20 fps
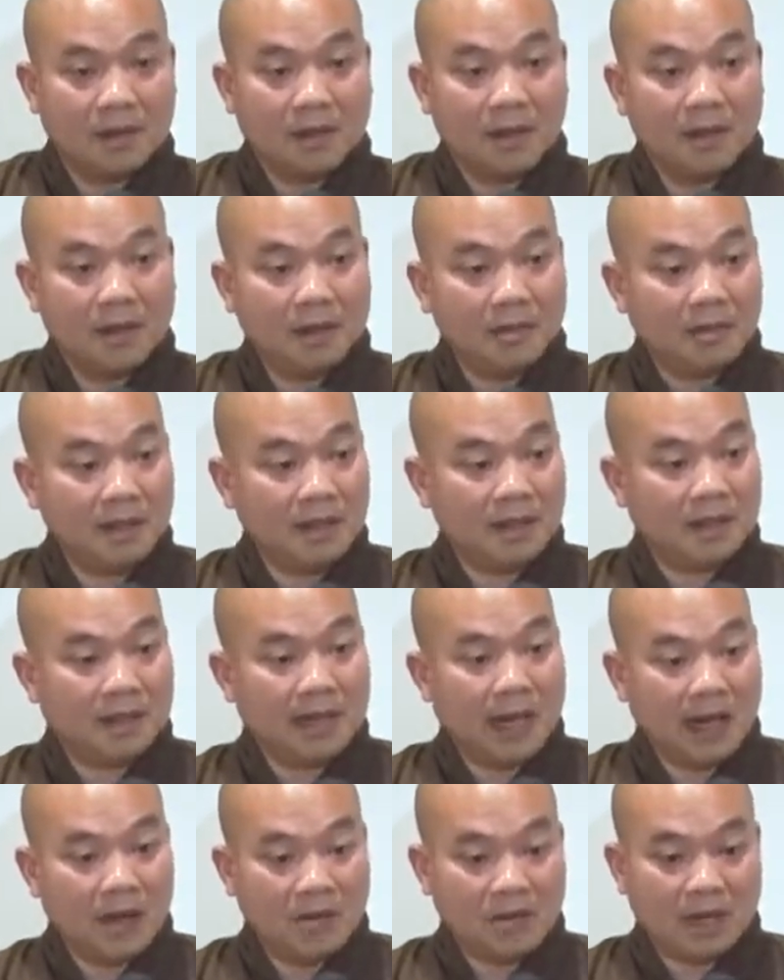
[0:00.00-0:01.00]
hiện bây giờ
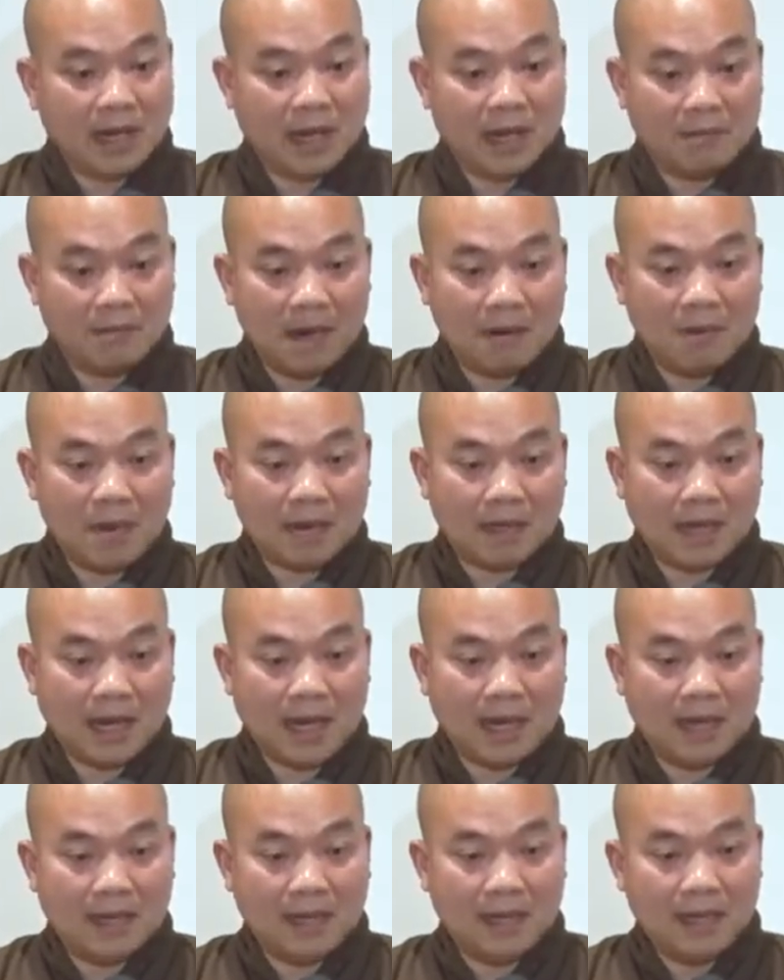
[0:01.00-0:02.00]
đạo tràng bác quan
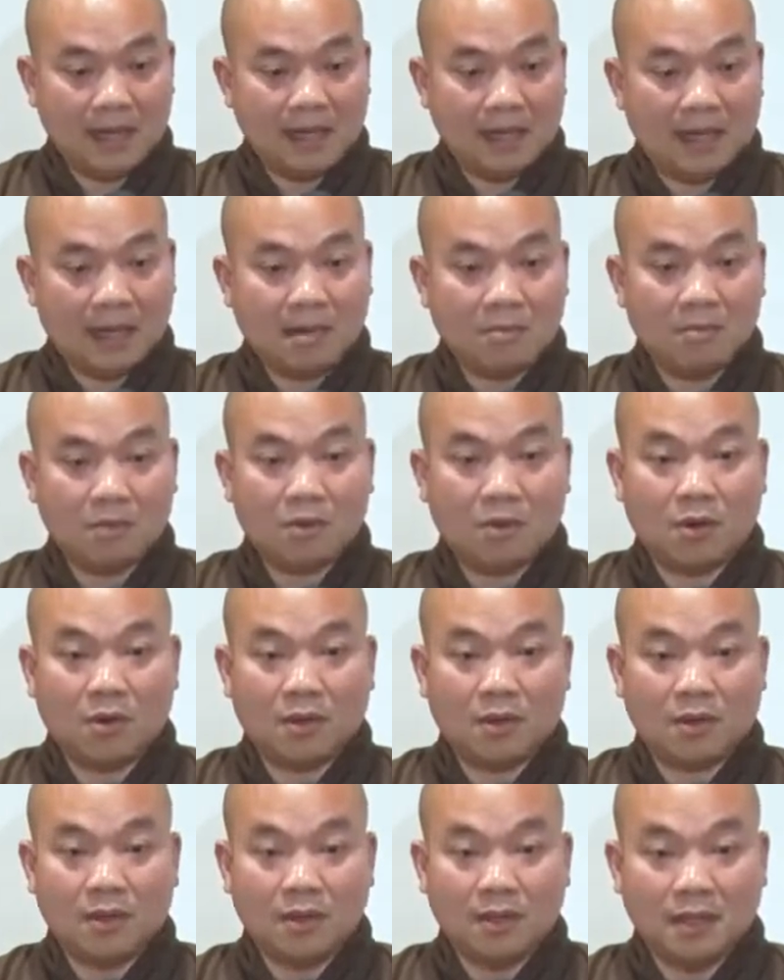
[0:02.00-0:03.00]
trai không
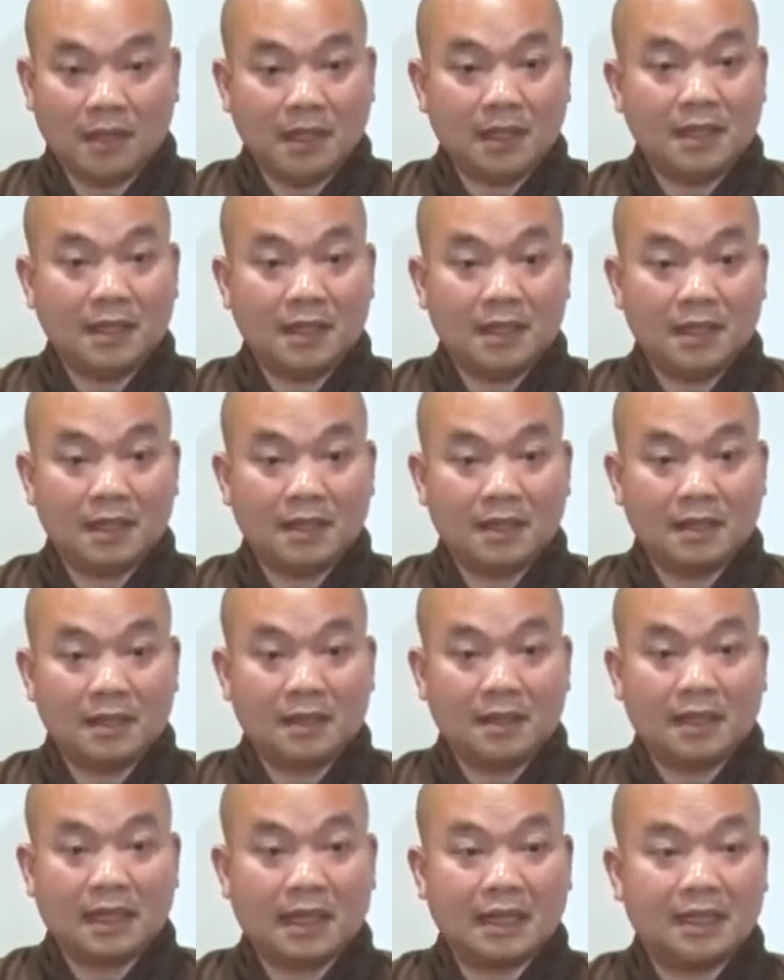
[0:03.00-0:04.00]
còn nữa
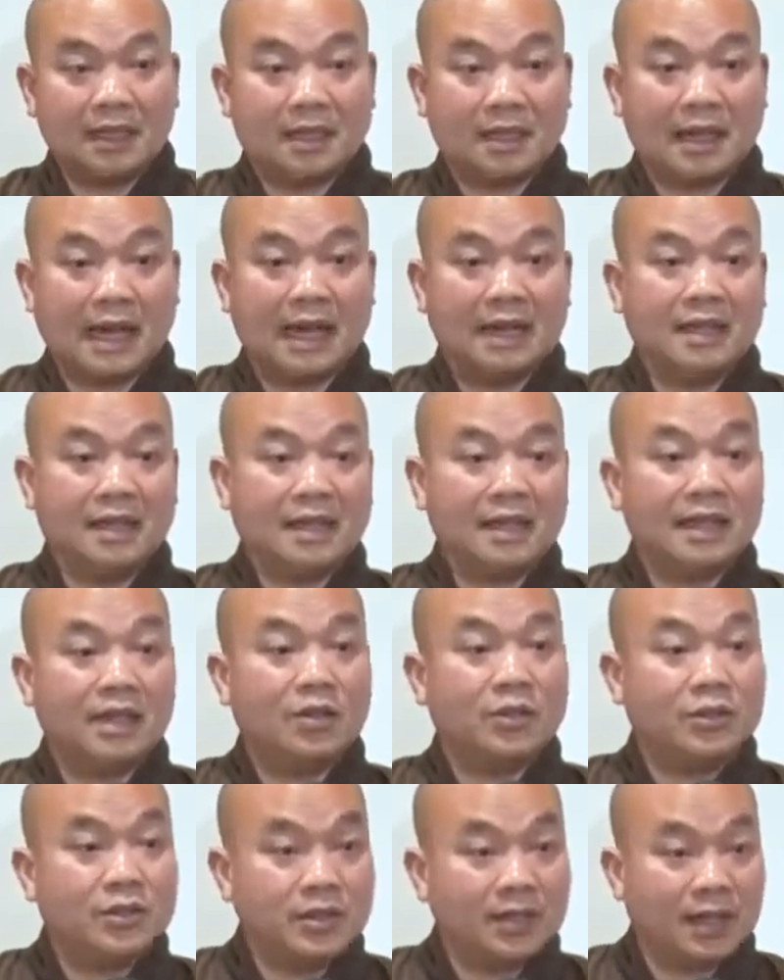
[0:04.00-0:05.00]
tức là cái chuyện đã diễn ra
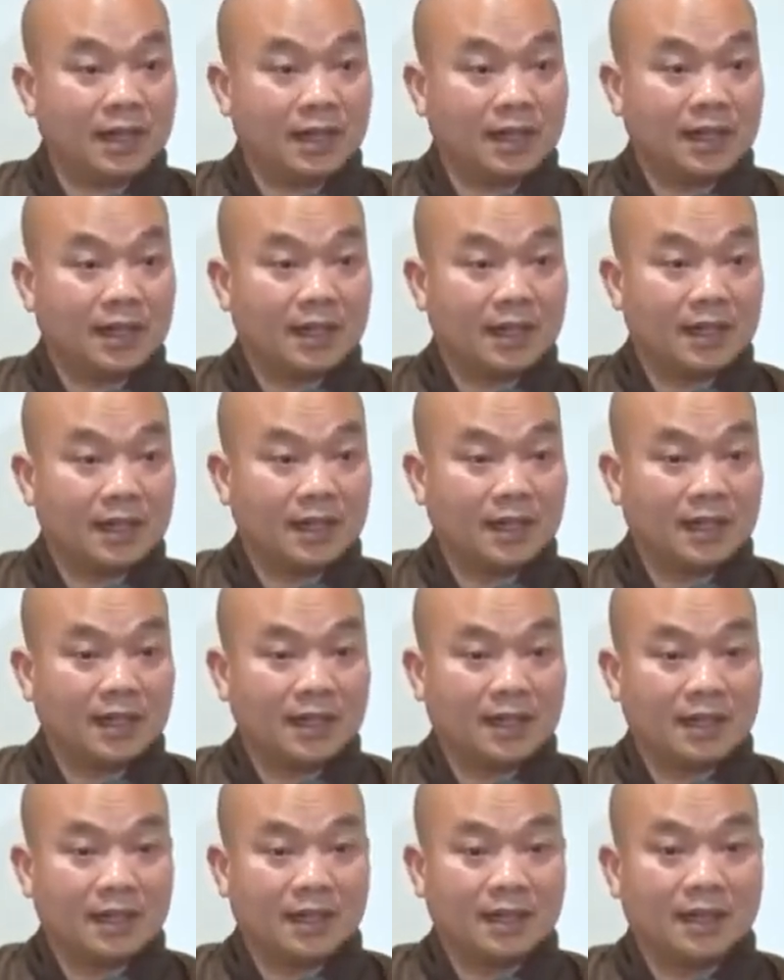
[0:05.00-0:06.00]
hồi trưa
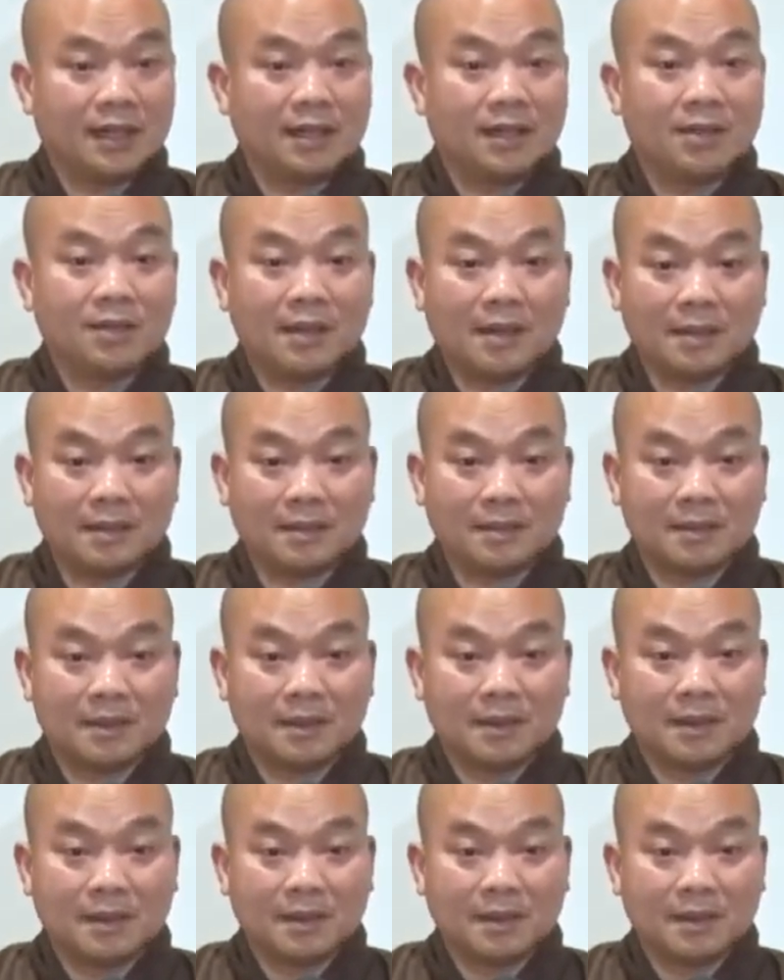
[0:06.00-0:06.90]
đúng không